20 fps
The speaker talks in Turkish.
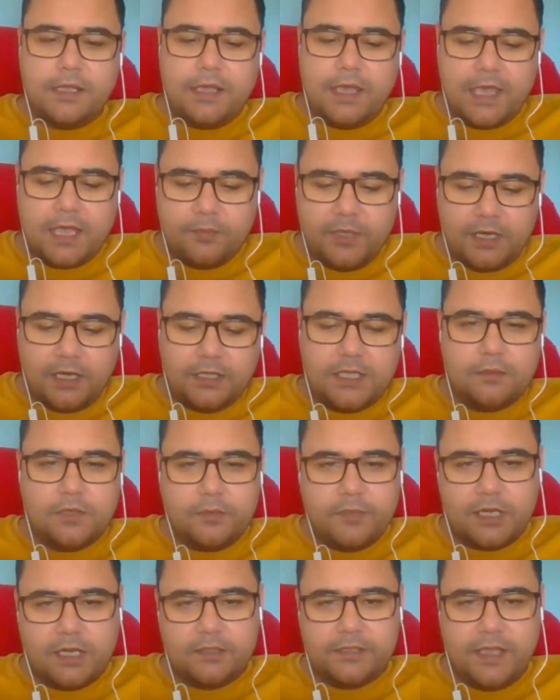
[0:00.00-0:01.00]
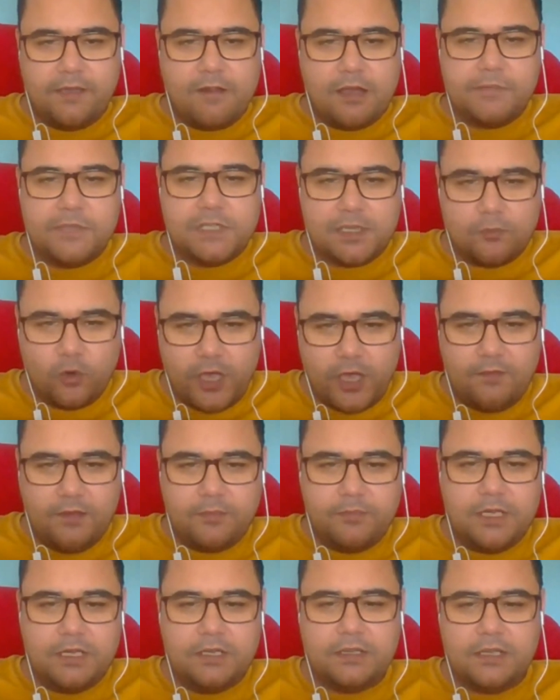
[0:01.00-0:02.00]
Eğer bir adamla bir kadın evlenmişse bu
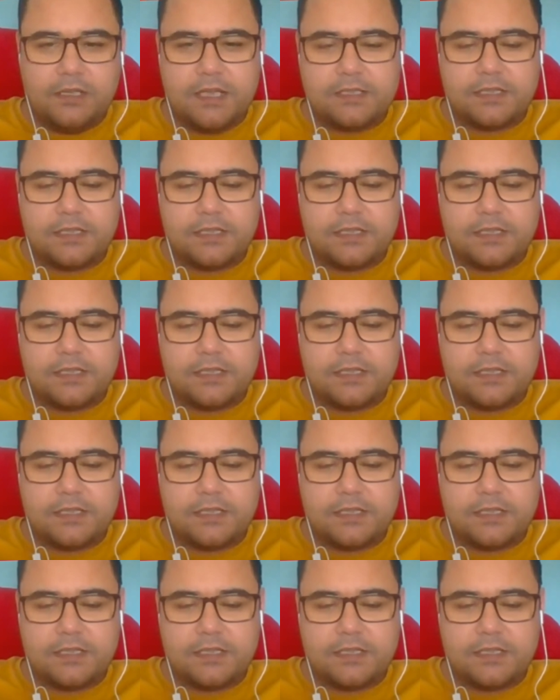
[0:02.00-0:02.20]
evlilik birlikleri